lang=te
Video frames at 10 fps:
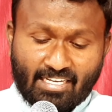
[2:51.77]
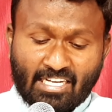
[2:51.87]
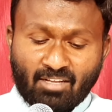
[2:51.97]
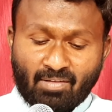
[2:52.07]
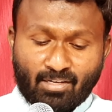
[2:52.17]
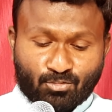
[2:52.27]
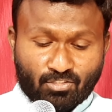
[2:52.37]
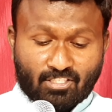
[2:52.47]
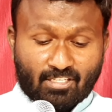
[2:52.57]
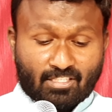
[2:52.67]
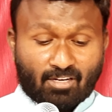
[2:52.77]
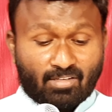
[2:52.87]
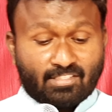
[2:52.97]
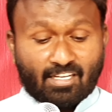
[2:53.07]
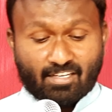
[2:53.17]
ఇంటికి వెళ్ళి చూసిన
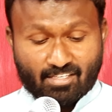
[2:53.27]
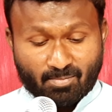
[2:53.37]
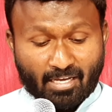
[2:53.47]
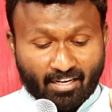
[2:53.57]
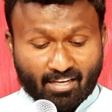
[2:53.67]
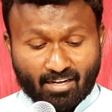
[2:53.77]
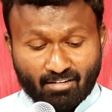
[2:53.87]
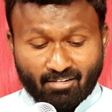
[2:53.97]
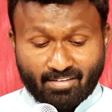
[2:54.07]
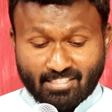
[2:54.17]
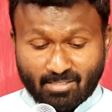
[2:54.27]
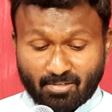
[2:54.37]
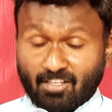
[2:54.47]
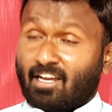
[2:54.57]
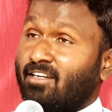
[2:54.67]
తర్వాత నా భార్య కన్నీళ్ళు విడిచి
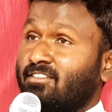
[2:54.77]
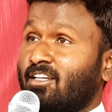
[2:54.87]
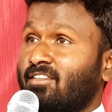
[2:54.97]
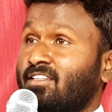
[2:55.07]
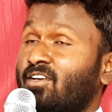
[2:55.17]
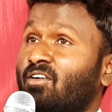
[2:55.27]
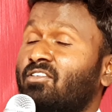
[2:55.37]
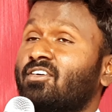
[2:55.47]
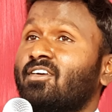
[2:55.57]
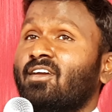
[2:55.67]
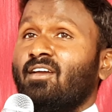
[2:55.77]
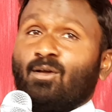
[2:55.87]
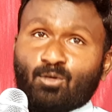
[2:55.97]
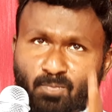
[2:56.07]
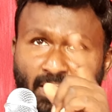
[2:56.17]
అడుగుతాను ఇదిగో
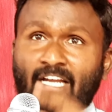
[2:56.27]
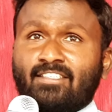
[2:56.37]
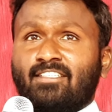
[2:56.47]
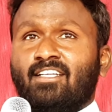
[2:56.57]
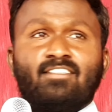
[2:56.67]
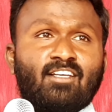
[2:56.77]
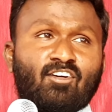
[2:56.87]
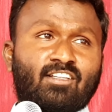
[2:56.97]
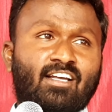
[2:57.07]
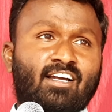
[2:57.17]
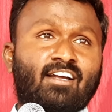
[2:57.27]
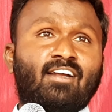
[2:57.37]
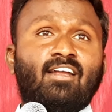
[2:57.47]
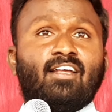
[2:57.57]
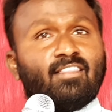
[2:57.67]
నువ్వు ప్రార్థన చేసావు కదా
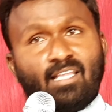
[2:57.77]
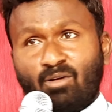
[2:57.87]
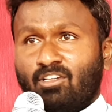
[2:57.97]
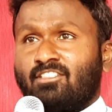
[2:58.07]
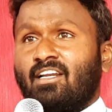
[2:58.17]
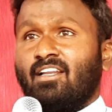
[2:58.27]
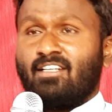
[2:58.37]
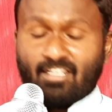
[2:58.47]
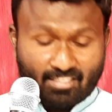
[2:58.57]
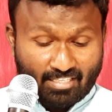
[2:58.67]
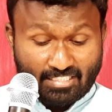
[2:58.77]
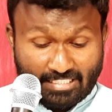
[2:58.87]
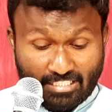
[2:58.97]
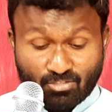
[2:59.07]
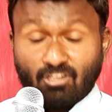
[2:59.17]
దేవుడు ఇస్తాడన్నాడు కదా
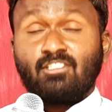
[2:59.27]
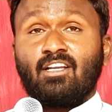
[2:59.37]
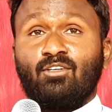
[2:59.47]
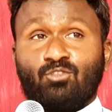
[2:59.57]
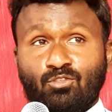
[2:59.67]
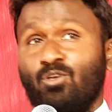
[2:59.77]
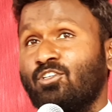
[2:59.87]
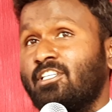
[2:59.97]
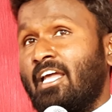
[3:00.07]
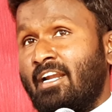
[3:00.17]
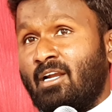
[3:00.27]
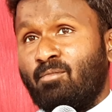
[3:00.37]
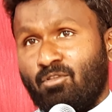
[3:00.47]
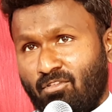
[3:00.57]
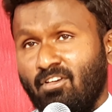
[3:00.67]
తీసుకొచ్చాడు చూడు ఒకసారి
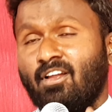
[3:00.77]
అన్నప్పుడు